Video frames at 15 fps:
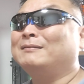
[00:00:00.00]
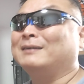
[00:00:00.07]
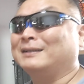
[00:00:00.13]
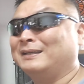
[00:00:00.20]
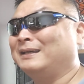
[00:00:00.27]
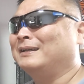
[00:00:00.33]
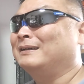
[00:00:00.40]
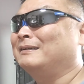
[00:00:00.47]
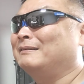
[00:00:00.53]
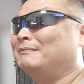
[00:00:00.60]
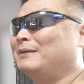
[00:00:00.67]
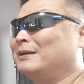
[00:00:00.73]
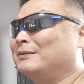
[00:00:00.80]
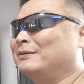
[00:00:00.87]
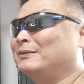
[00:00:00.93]
円はね、
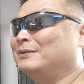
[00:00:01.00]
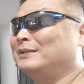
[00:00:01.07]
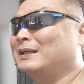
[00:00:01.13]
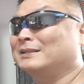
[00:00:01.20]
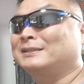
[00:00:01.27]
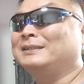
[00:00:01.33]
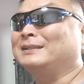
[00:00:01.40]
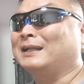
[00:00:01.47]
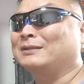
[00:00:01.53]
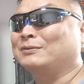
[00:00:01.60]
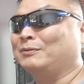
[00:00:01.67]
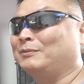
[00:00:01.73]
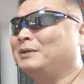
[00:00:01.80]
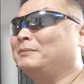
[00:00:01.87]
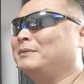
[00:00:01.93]
まあ、あの安いな
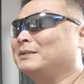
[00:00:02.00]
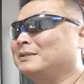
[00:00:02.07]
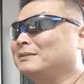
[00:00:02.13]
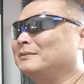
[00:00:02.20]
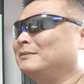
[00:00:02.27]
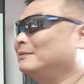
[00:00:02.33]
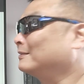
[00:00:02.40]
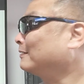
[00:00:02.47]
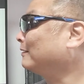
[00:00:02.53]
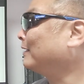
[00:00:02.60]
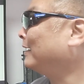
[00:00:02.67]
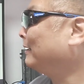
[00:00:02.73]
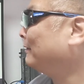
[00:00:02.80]
と思いました本当